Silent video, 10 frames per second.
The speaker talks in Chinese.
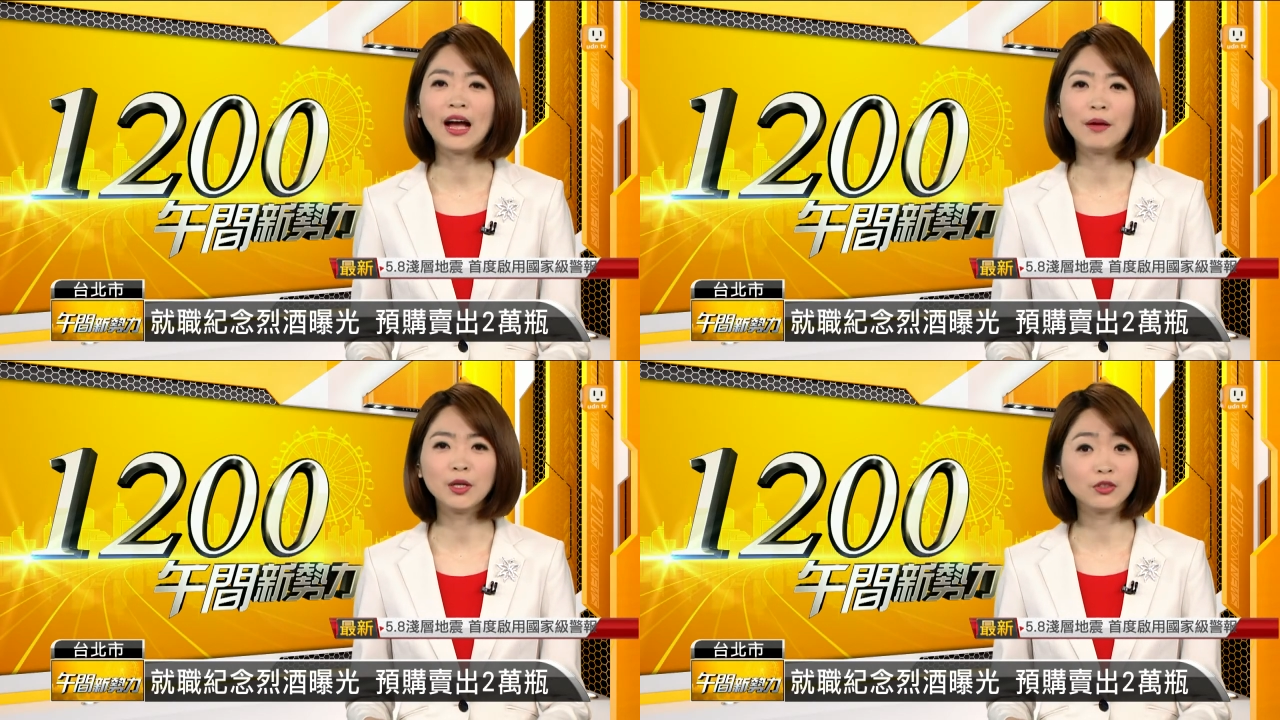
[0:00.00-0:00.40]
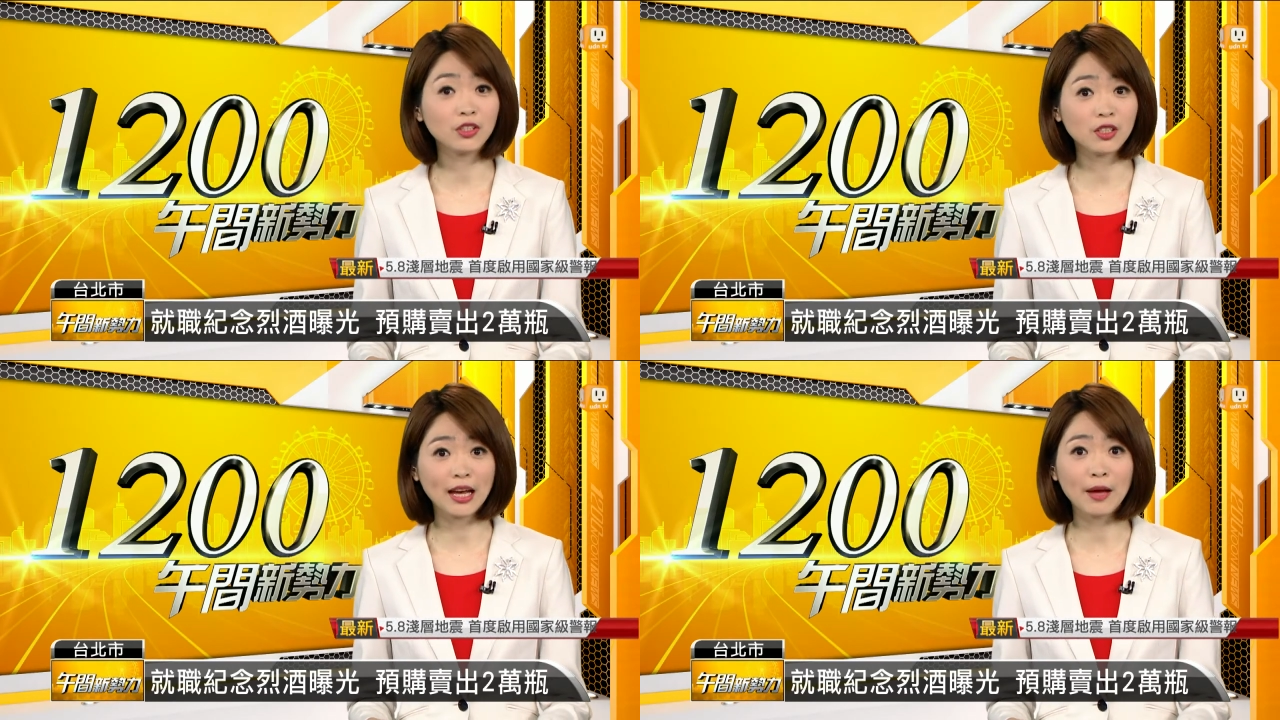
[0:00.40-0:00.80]
还没有
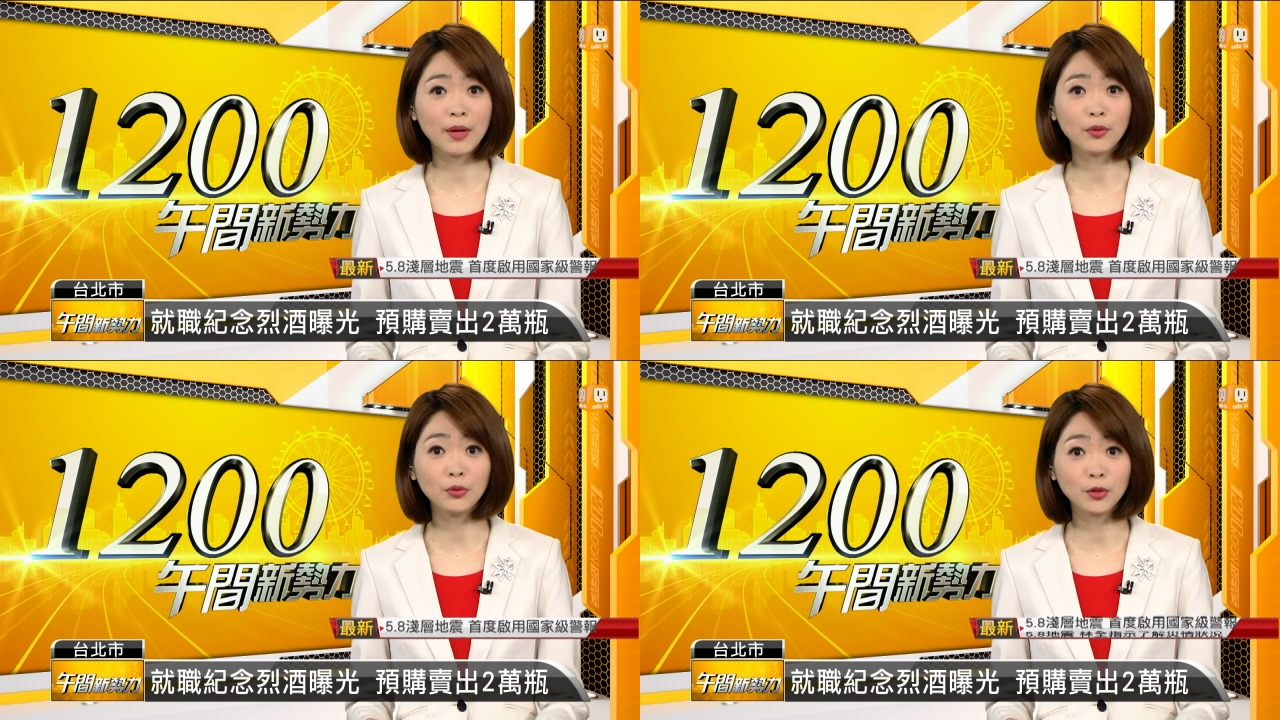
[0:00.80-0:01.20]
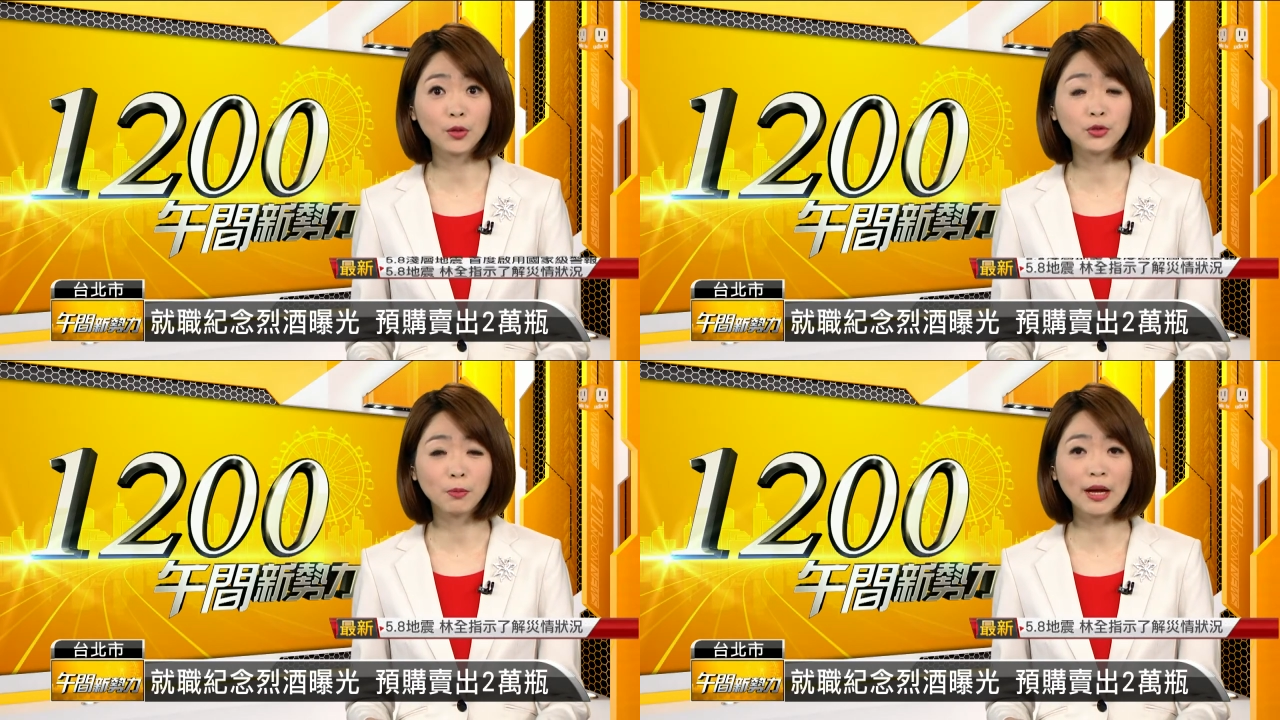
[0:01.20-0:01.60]
正式开卖，预
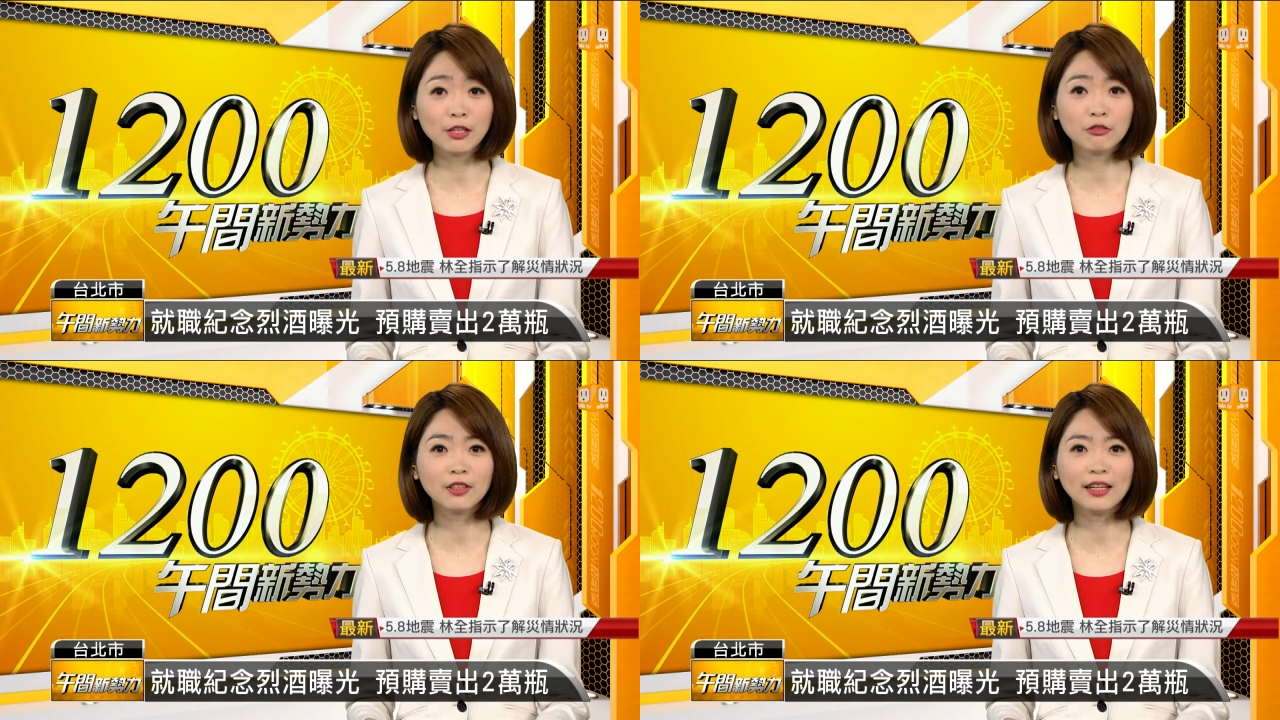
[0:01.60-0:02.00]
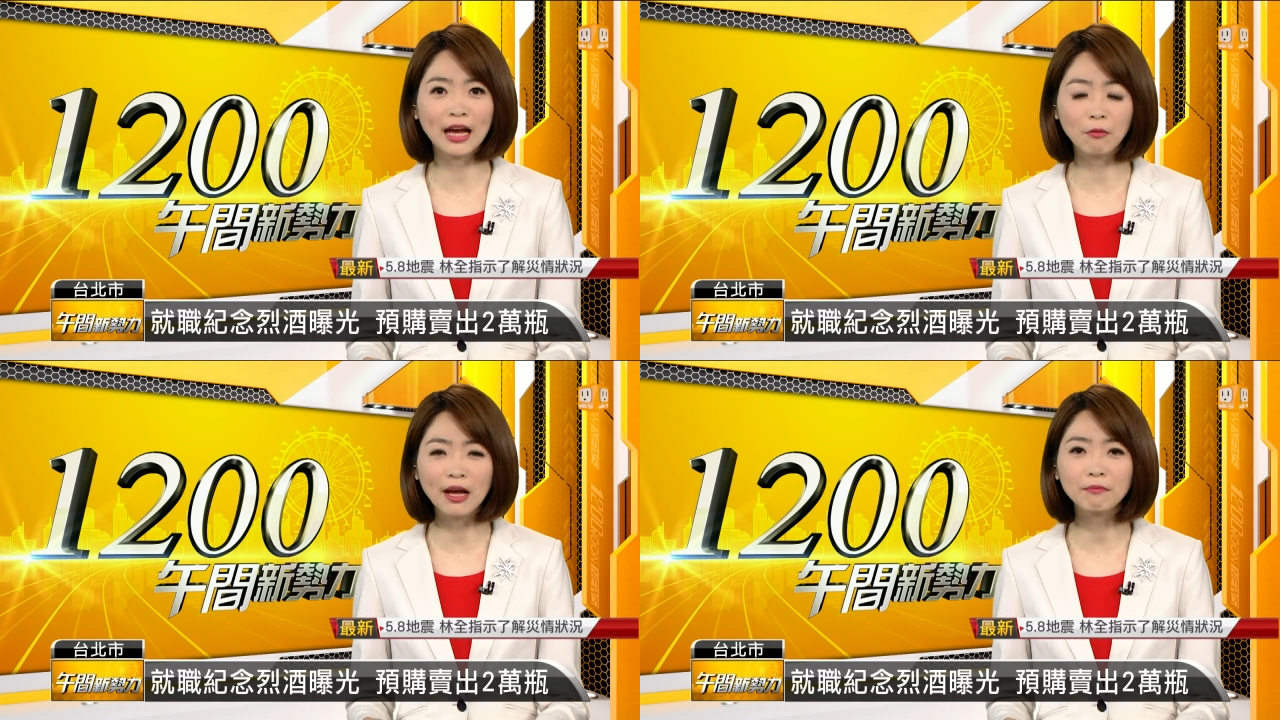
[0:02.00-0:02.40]
购就卖出了
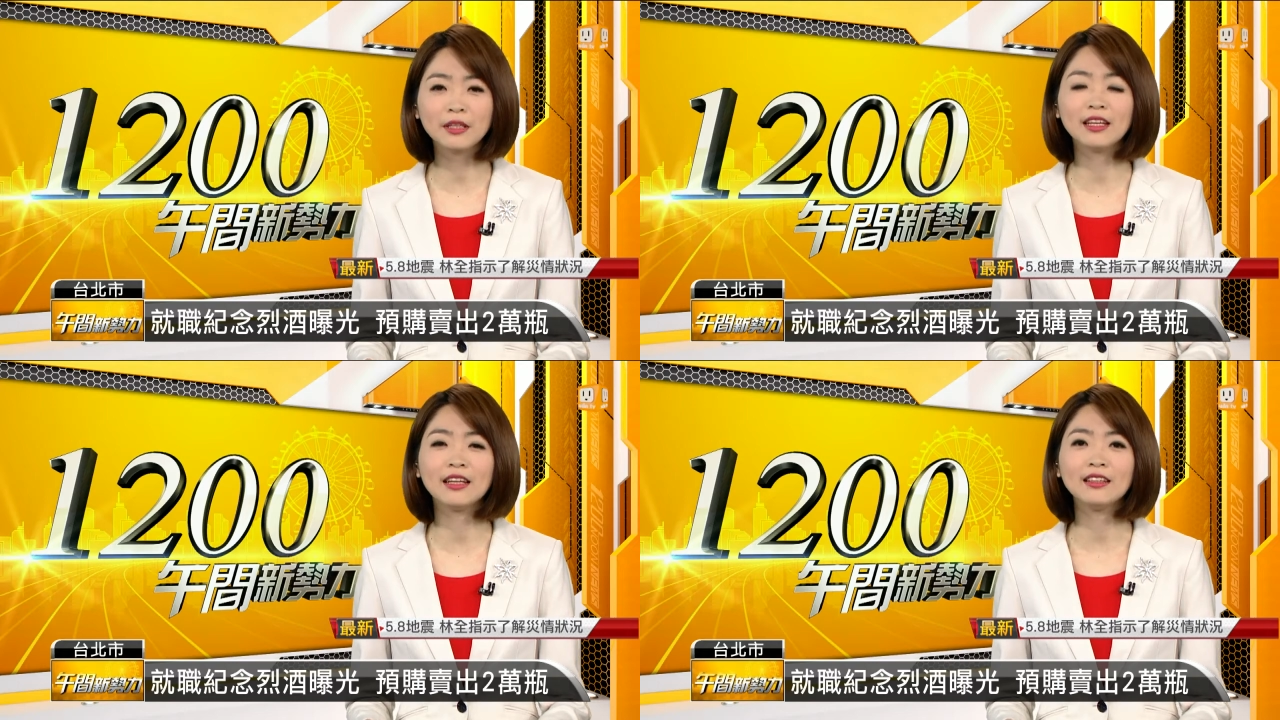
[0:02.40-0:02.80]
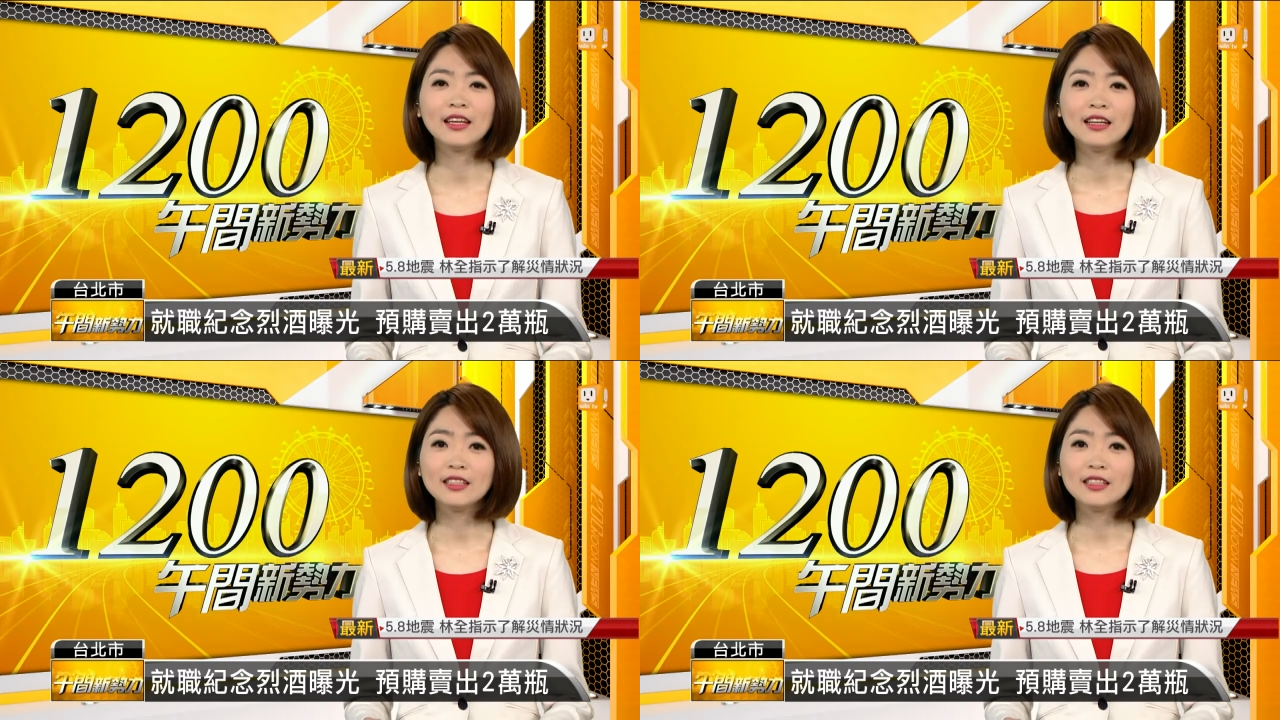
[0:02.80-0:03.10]
两万瓶，